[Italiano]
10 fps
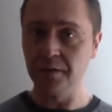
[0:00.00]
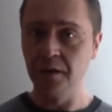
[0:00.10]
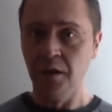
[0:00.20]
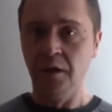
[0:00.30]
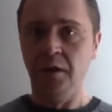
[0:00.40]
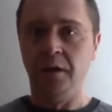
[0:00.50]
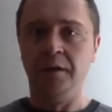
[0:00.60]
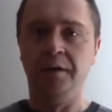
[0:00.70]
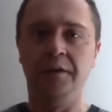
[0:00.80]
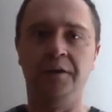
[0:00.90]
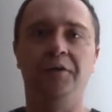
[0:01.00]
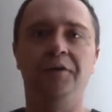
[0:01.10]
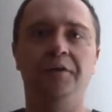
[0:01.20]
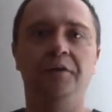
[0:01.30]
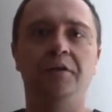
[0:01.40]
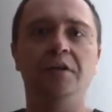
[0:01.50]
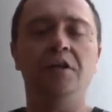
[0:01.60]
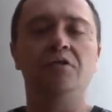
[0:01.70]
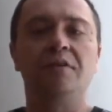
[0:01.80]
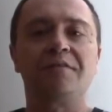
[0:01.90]
Gli
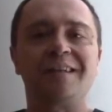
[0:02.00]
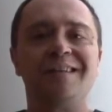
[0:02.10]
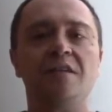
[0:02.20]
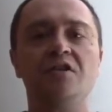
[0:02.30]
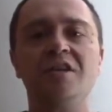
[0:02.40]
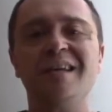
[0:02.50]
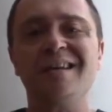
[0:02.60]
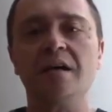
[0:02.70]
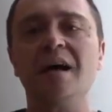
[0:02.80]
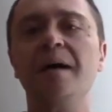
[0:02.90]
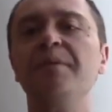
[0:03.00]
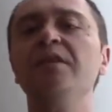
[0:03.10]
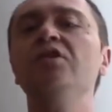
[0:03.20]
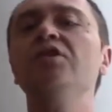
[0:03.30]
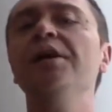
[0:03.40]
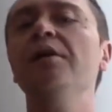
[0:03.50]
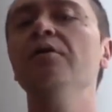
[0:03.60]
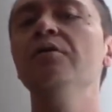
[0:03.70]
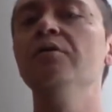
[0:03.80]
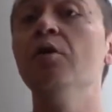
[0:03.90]
dici una frase del genere, apriti cielo.
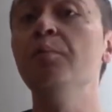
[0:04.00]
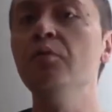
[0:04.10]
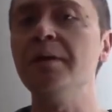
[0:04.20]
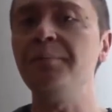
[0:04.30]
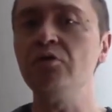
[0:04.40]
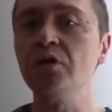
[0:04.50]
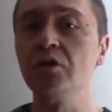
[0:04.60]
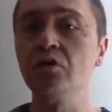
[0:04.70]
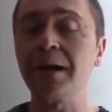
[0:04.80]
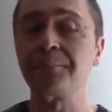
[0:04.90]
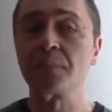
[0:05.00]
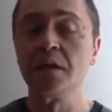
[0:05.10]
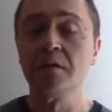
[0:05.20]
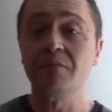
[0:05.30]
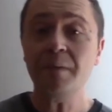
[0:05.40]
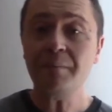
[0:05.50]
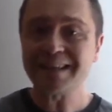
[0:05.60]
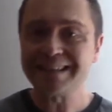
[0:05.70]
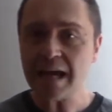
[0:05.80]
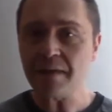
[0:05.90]
Oppure, peggio ancora, vabbè, ma
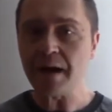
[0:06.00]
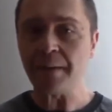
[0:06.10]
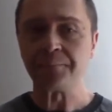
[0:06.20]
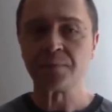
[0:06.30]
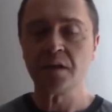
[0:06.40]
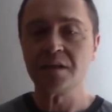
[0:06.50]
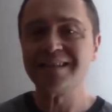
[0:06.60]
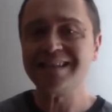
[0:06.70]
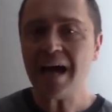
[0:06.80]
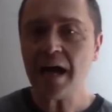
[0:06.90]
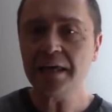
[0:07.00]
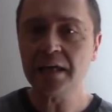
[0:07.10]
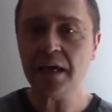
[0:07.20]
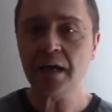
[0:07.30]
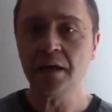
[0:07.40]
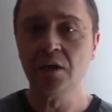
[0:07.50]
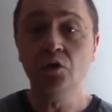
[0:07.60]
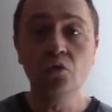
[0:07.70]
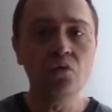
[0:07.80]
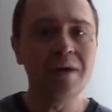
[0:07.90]
sai, ma sai che
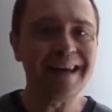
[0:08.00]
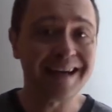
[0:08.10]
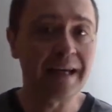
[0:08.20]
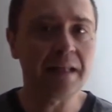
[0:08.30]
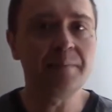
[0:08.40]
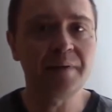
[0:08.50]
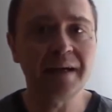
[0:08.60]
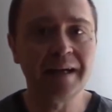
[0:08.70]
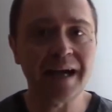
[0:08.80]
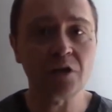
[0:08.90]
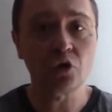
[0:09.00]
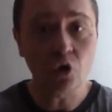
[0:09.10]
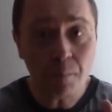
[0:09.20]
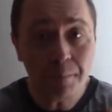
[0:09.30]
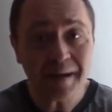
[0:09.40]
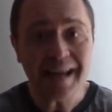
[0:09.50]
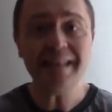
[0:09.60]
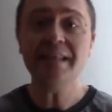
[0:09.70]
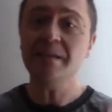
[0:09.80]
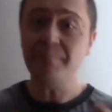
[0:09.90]
nulla accade per caso,
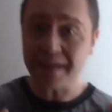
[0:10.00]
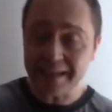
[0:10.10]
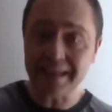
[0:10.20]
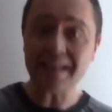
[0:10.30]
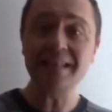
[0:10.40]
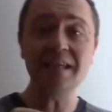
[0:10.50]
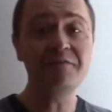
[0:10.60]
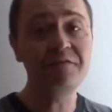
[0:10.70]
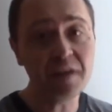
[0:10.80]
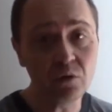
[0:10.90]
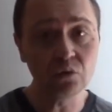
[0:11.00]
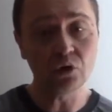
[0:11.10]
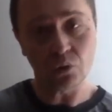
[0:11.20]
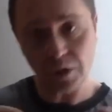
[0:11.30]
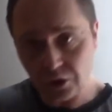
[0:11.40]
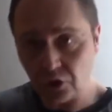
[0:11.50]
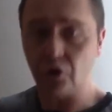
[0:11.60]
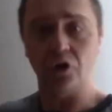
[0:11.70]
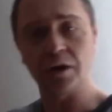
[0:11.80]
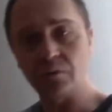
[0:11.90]
comprendi perché ti è venuto quel
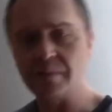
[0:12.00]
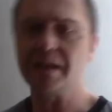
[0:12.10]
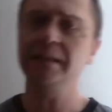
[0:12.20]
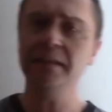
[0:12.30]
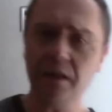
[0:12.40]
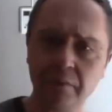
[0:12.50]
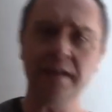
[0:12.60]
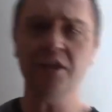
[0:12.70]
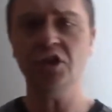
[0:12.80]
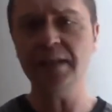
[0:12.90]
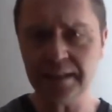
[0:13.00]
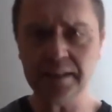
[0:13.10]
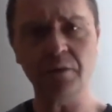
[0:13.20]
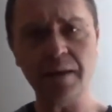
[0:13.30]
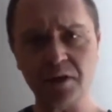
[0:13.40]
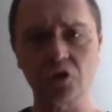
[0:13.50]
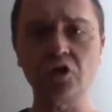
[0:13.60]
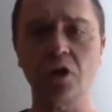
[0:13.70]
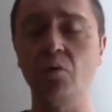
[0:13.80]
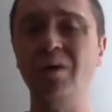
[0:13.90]
dolore, quella malattia, quell'incidente, quella
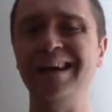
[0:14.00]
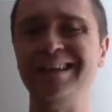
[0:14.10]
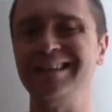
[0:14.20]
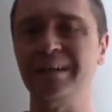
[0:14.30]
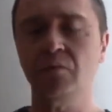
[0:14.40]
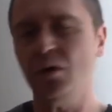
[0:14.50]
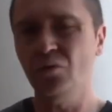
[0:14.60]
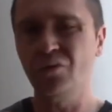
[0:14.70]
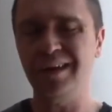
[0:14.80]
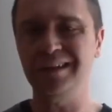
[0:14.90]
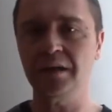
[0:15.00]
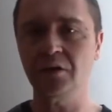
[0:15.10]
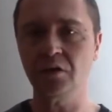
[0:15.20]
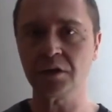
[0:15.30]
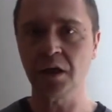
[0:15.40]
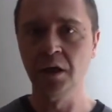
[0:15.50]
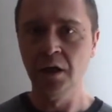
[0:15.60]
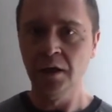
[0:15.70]
persona, quell'altra, qualunque altra cosa.